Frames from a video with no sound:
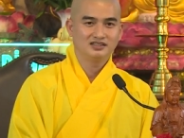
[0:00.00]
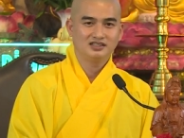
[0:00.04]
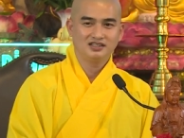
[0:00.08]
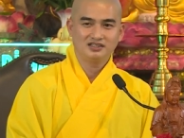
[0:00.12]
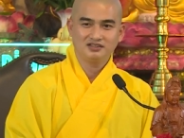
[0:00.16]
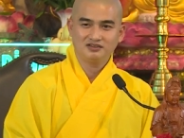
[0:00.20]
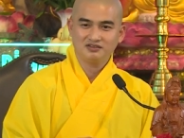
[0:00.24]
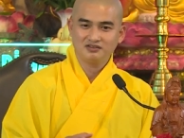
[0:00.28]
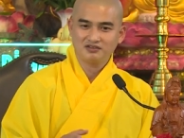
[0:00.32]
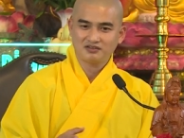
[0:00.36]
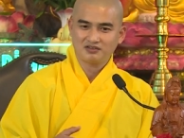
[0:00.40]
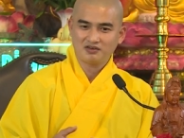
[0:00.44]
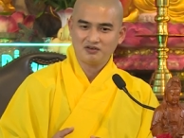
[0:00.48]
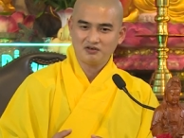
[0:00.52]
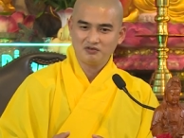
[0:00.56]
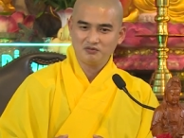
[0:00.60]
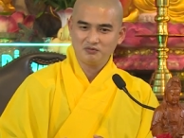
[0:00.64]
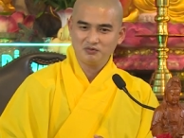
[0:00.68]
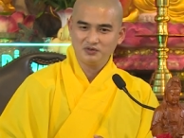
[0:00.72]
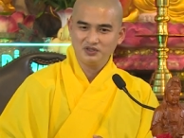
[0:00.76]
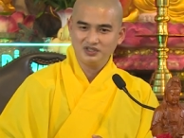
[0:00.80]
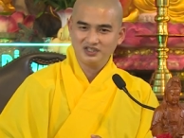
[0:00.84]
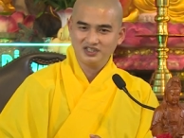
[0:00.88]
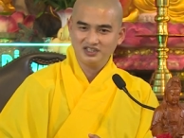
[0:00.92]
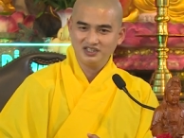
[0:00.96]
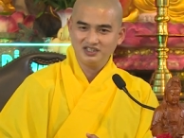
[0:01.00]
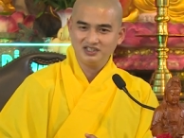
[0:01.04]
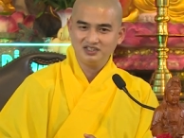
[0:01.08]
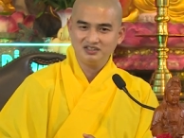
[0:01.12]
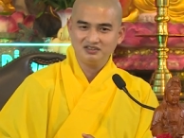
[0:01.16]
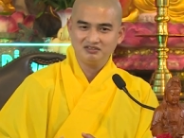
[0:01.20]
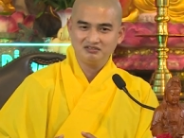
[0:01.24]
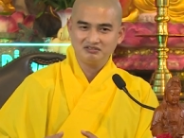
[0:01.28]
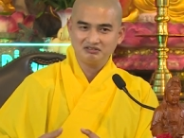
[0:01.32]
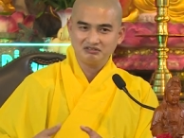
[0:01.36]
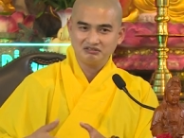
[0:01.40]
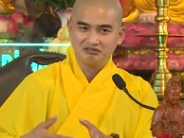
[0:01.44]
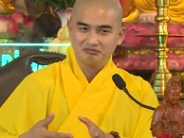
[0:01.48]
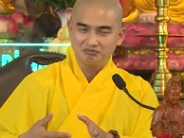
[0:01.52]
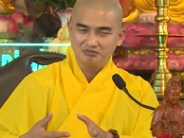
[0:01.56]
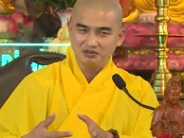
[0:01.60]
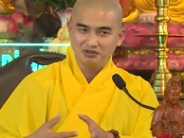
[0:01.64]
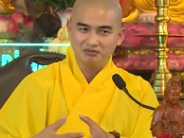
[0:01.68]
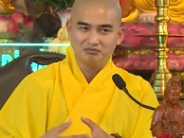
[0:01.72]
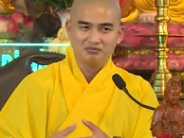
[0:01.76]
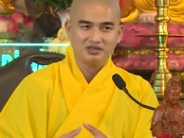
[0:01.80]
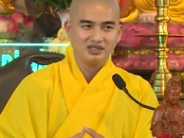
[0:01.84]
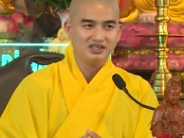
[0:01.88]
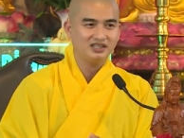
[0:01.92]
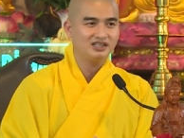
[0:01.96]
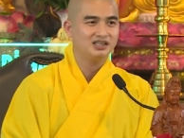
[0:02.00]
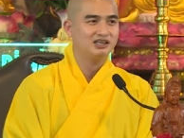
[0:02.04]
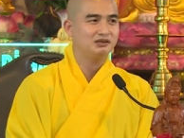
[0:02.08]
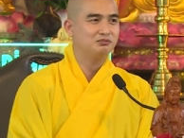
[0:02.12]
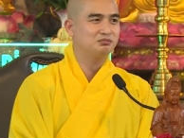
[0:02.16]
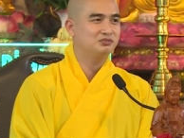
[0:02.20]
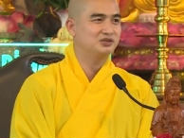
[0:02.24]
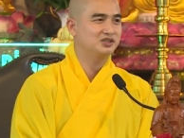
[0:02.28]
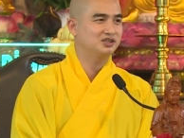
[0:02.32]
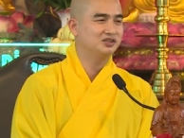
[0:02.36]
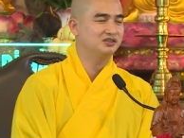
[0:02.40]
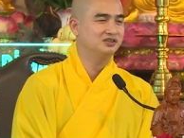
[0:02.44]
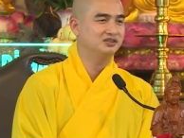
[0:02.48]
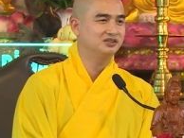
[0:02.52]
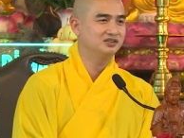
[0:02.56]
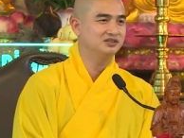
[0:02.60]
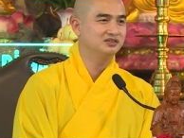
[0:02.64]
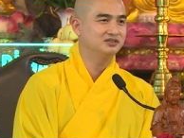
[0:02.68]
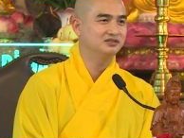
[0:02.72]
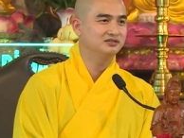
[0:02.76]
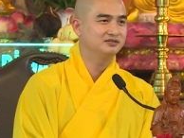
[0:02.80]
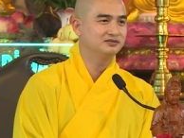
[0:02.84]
anh nói con quy y mười mấy năm rồi